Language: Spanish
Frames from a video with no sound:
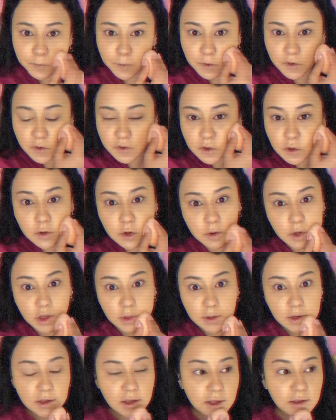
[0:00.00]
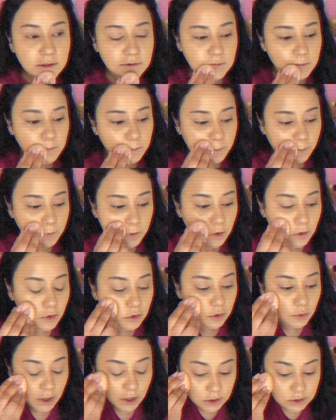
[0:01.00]
Entonces todo lo que tenías,
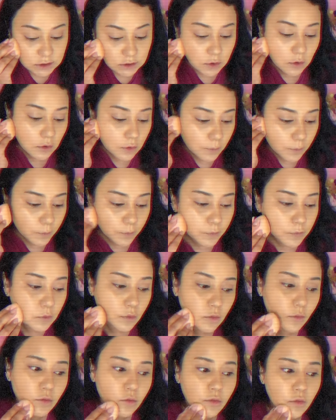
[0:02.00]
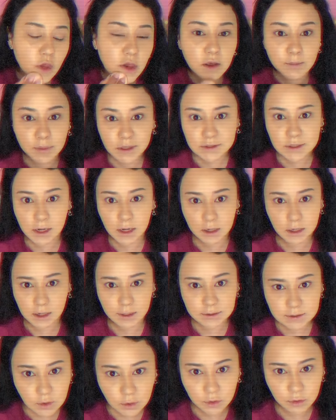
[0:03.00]
todo tu éxito, era en base a la
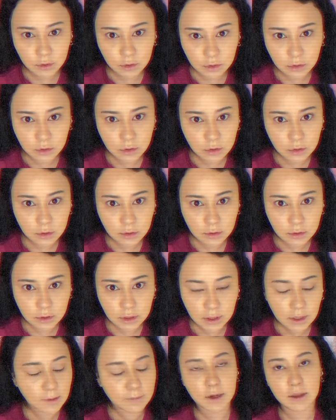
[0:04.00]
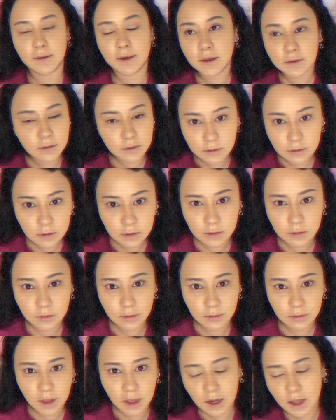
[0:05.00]
relación. Es la verdad.
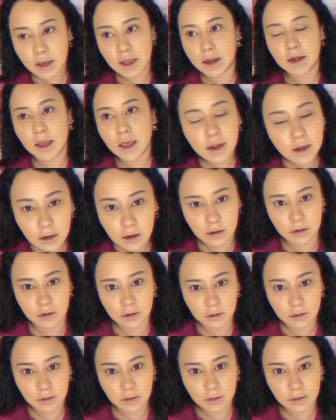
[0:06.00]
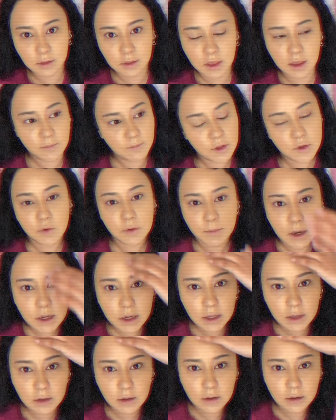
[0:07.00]
Era el canal de
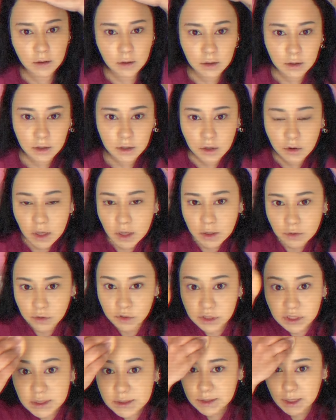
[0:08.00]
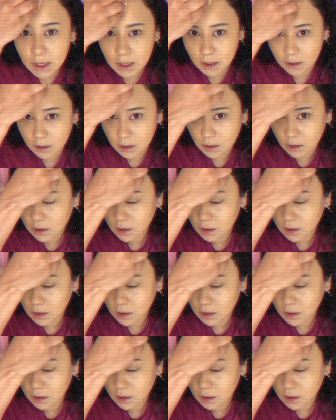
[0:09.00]
money Y ahora que no lo tienes, ¿qué?